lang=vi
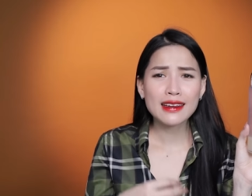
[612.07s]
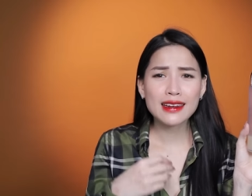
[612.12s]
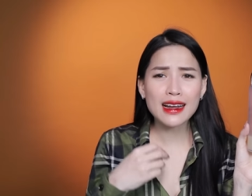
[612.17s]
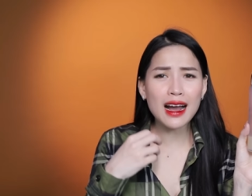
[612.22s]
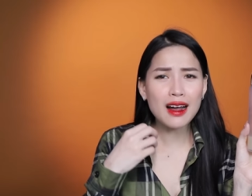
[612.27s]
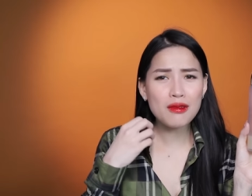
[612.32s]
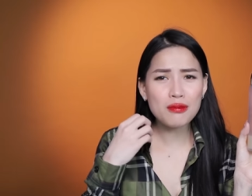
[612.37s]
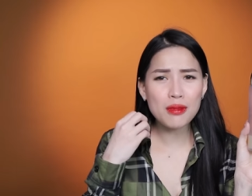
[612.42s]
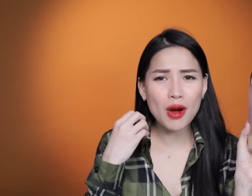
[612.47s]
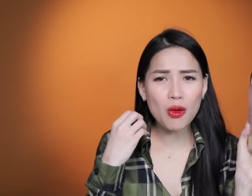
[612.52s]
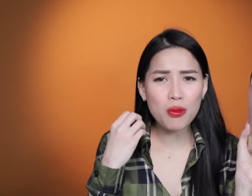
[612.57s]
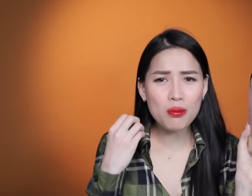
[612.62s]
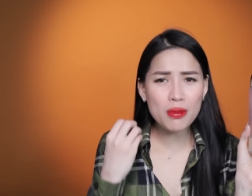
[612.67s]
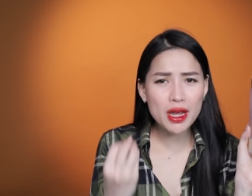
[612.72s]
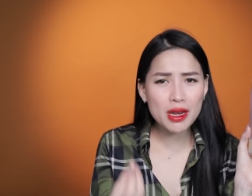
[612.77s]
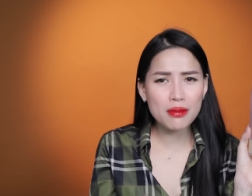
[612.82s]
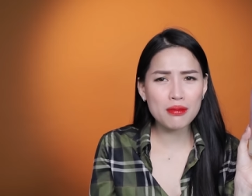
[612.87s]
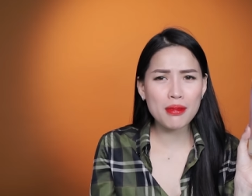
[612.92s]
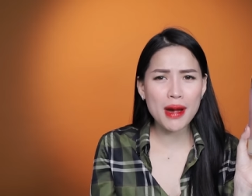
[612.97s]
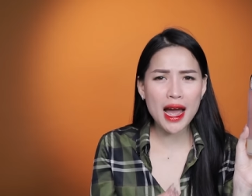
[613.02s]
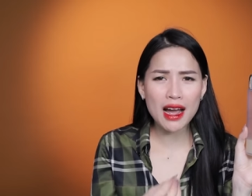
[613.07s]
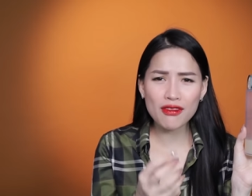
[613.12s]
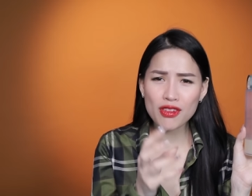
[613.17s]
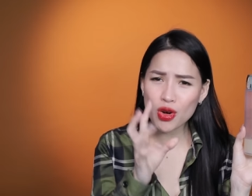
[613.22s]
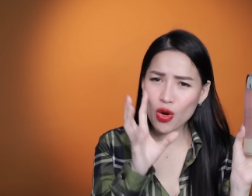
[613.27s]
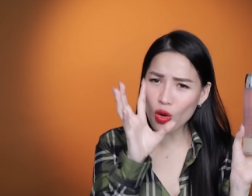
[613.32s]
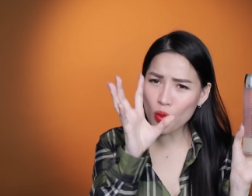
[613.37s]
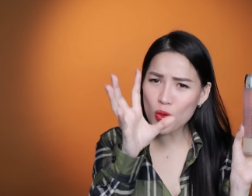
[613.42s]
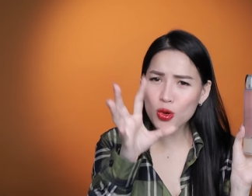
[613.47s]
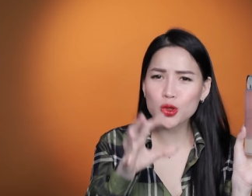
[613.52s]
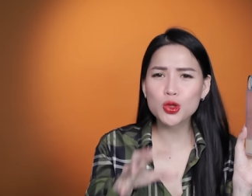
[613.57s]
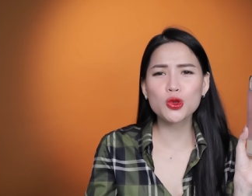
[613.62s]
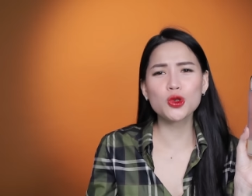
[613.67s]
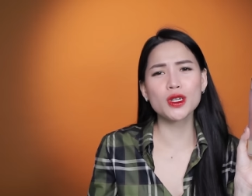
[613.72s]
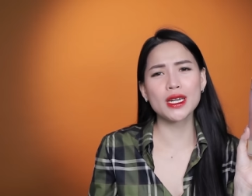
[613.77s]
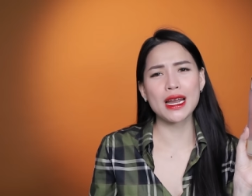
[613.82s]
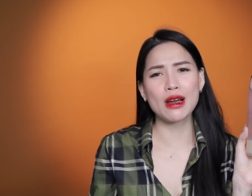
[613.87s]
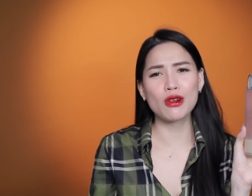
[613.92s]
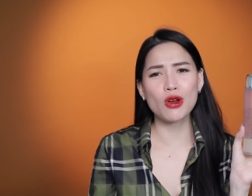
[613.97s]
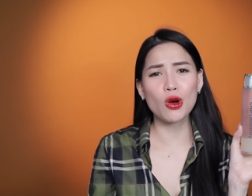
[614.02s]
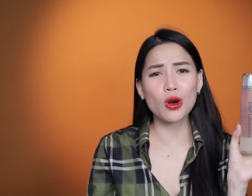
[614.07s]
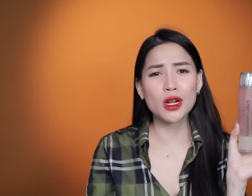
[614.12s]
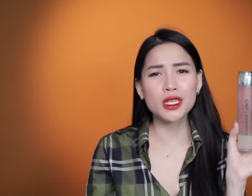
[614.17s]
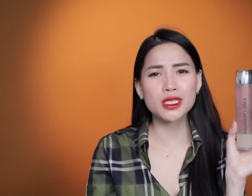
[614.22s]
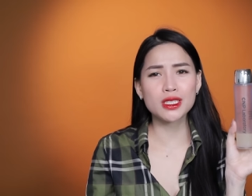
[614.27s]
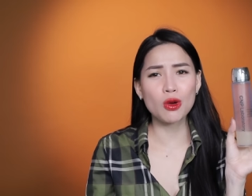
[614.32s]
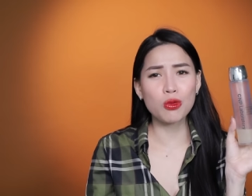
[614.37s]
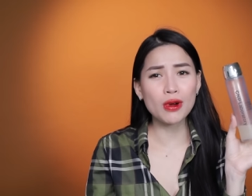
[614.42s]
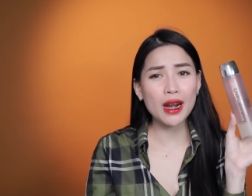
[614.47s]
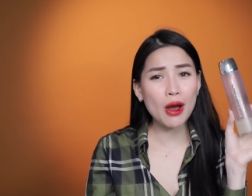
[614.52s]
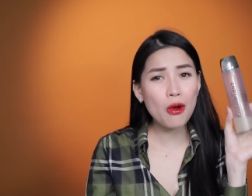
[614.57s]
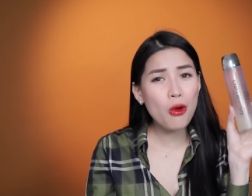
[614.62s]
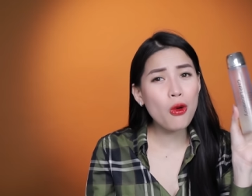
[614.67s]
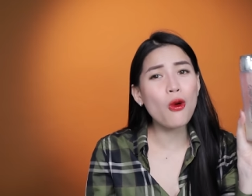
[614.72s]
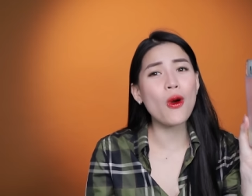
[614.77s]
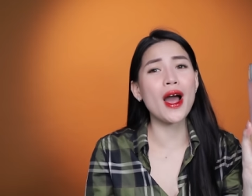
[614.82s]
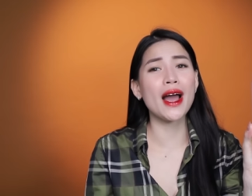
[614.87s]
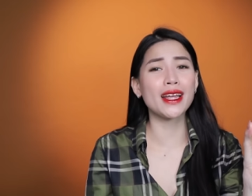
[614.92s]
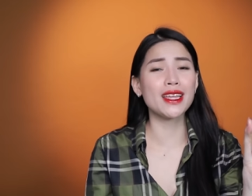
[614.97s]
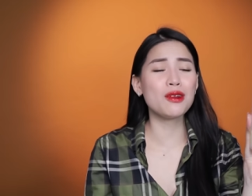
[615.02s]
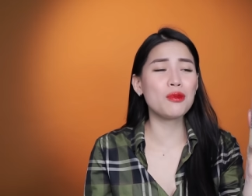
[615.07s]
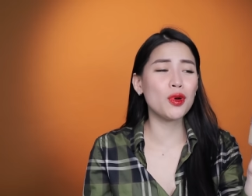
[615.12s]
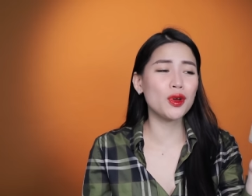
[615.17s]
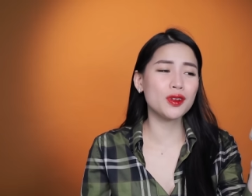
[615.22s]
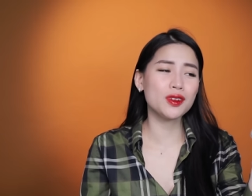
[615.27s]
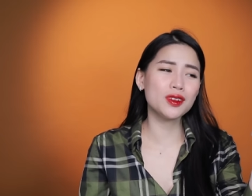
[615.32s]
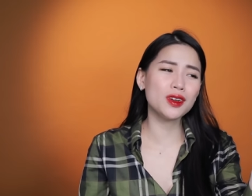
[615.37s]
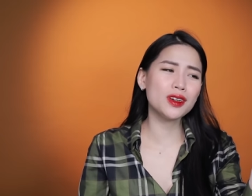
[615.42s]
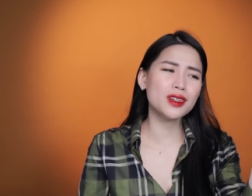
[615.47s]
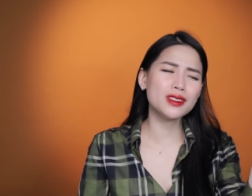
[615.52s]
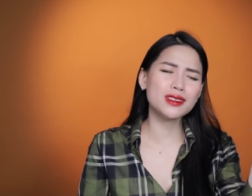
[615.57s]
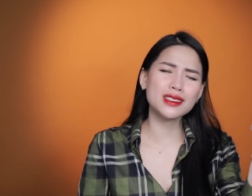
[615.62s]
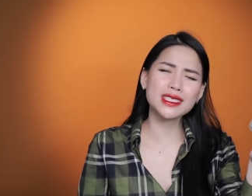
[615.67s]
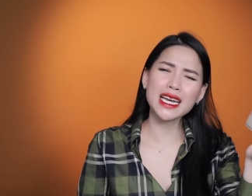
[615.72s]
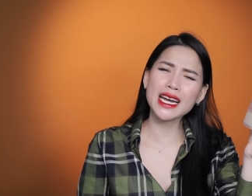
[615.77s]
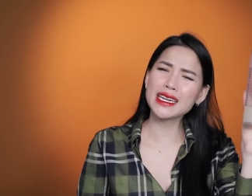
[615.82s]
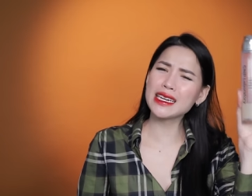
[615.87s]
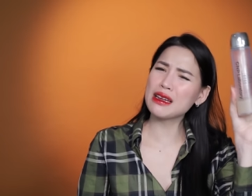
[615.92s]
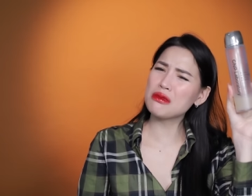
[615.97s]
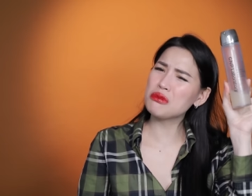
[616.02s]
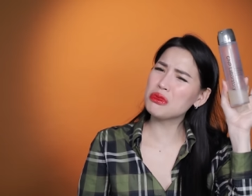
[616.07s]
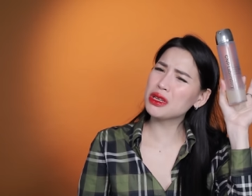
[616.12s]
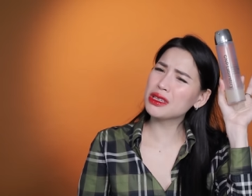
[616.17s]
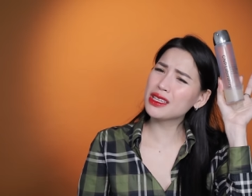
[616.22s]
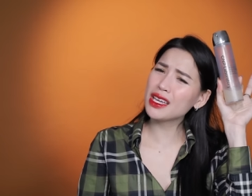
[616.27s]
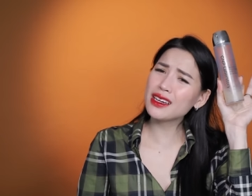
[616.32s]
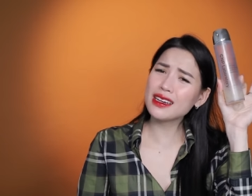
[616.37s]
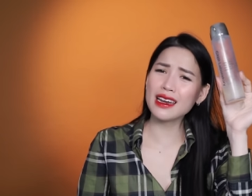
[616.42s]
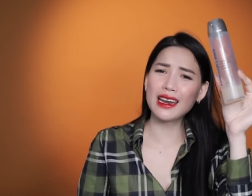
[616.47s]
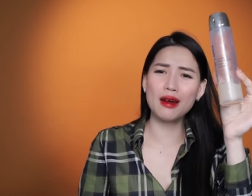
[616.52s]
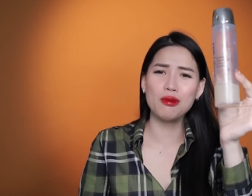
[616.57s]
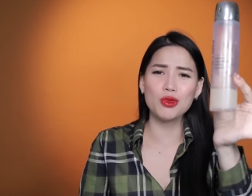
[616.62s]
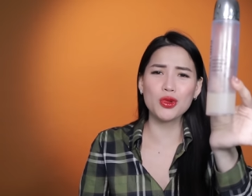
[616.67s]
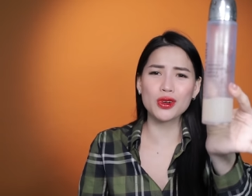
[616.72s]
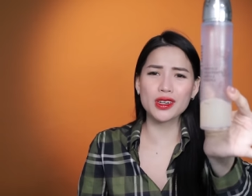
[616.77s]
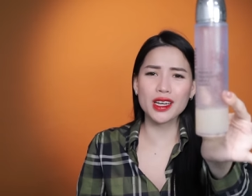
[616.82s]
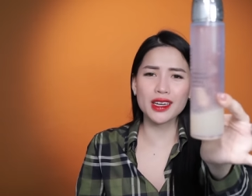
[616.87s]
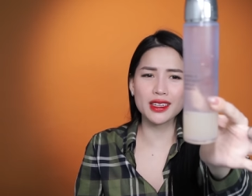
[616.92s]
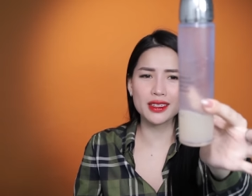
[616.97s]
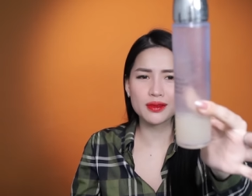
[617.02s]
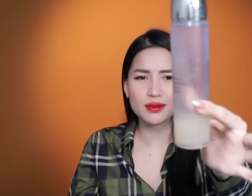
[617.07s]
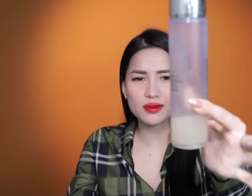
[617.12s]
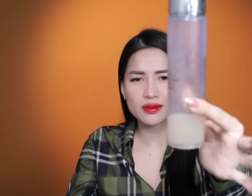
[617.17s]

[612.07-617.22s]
căng bóng mịn màng và có một chút nào đó là chống lão hóa nha mọi người ơi. Chai này mình thích lắm luôn đây.